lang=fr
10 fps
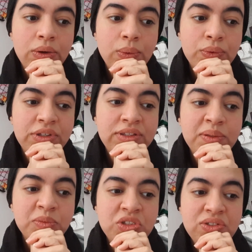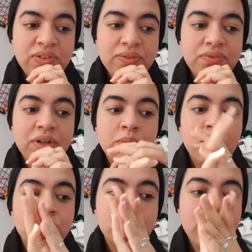On est démotivé. Enfin
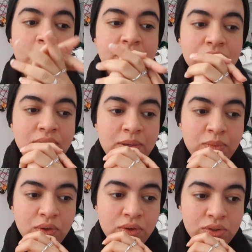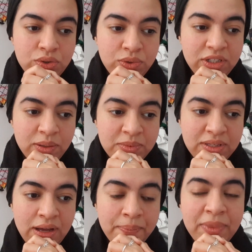moi en tout cas personnellement euh, je suis comme
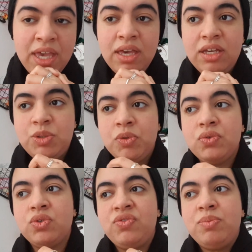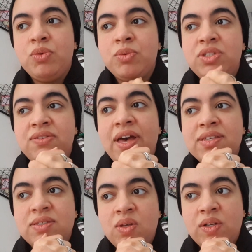ça et je pense que je vais me motiver
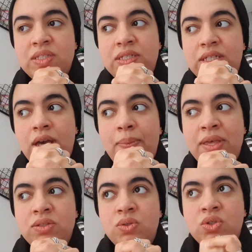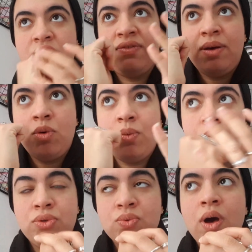à sortir parce que j'en ai vraiment
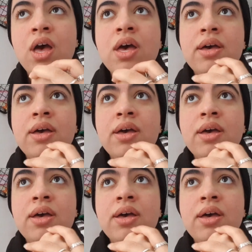besoin.